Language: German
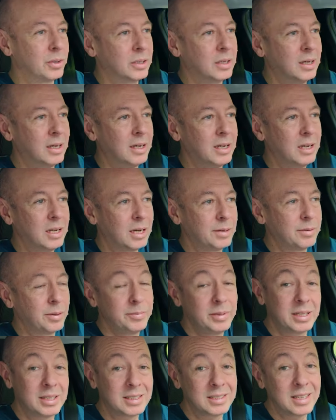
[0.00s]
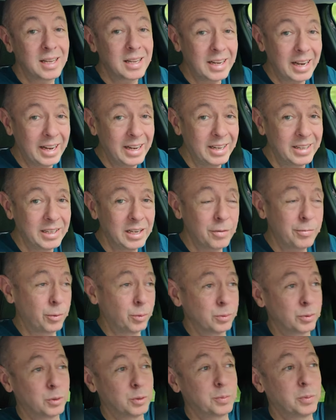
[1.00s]
hat, aber mir das Erreichen der
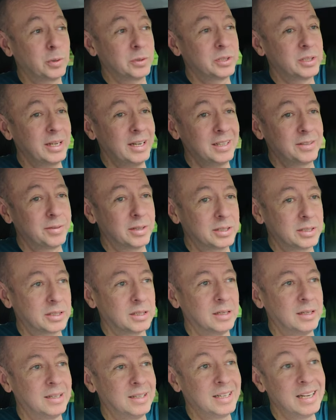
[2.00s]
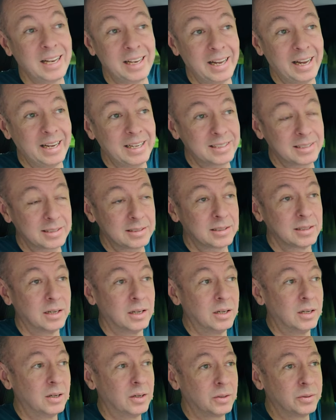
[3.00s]
Fotospots etwas erleichtert
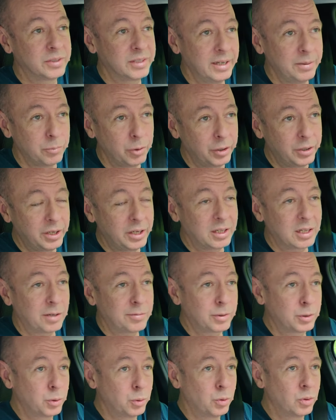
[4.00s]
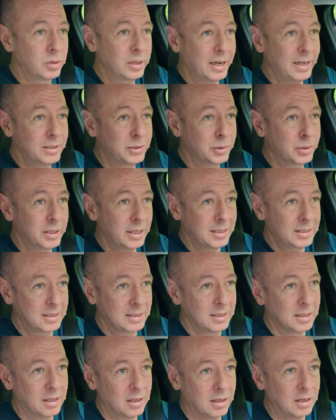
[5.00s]
und den möchte ich da versuchen
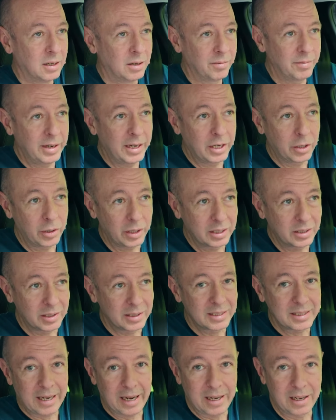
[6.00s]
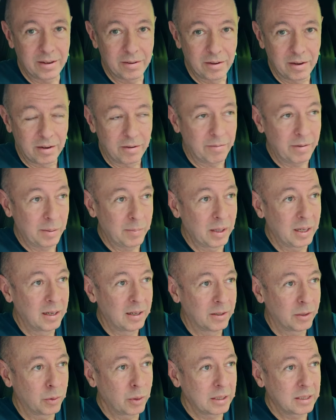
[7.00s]
einzusetzen, werde ich euch dann zeigen, wenn wir
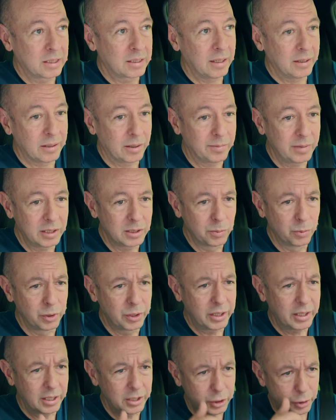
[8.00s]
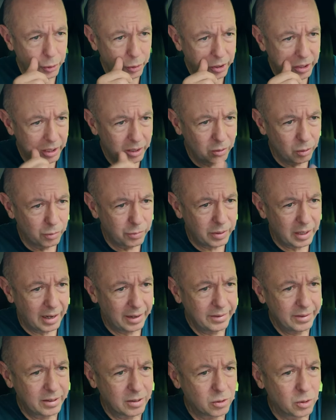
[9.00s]
dort sind. Aber jetzt muss ich ein Stückchen noch
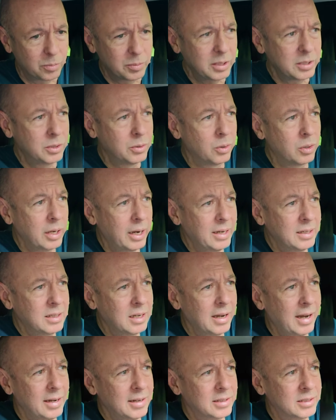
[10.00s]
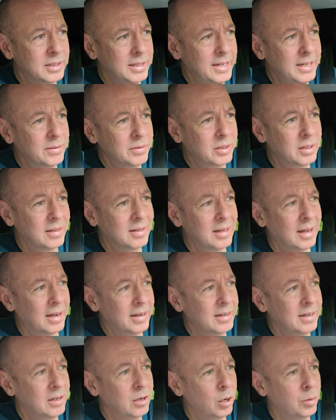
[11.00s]
fahren, da kommt jetzt noch ein kleiner See und dann
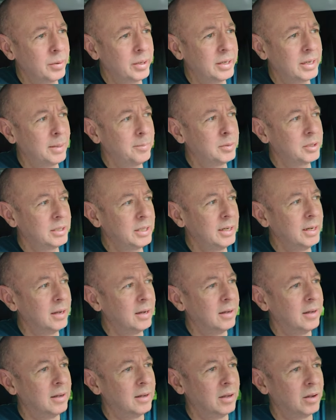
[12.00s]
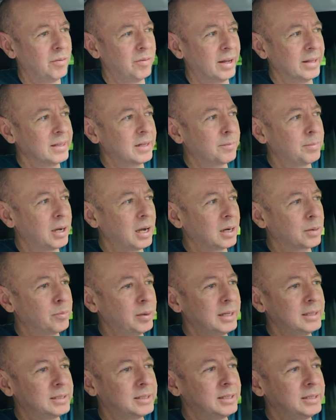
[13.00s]
nachher, glaube ich, gibt es die
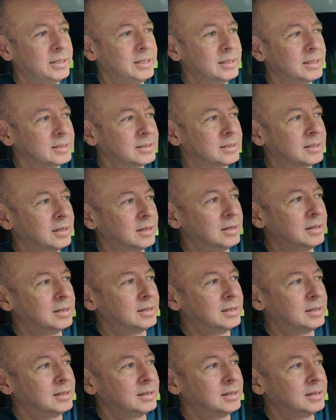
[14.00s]
Wanderparkplätze, die das